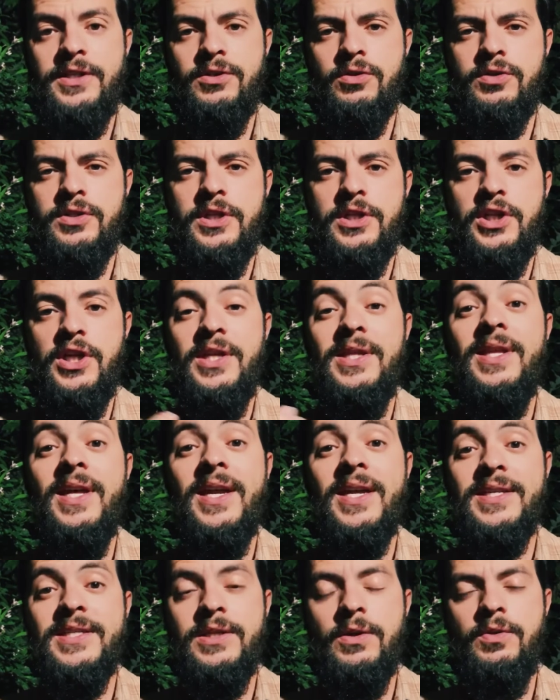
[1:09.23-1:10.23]
ou seja, a
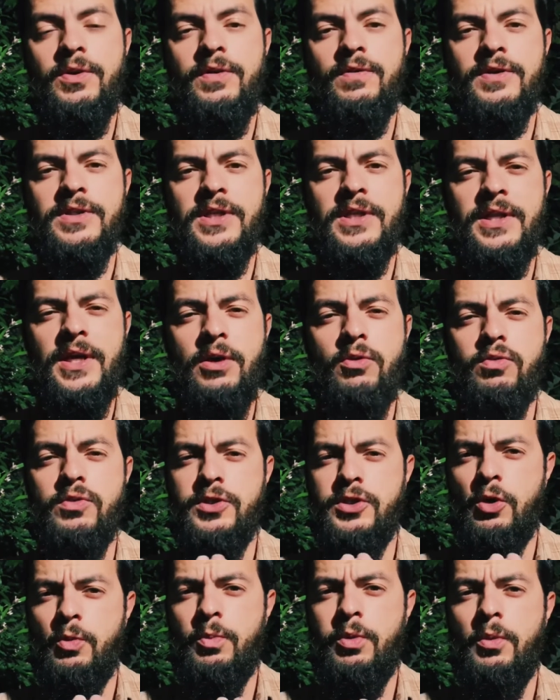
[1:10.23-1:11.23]
interação que você tem com
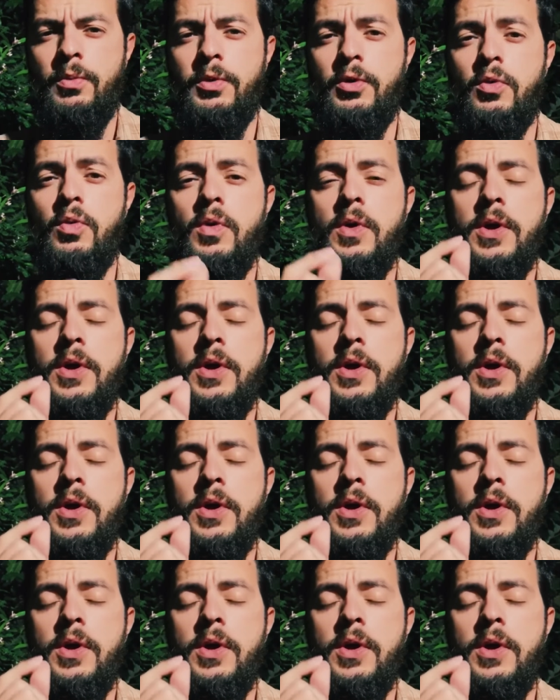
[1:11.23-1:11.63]
seu público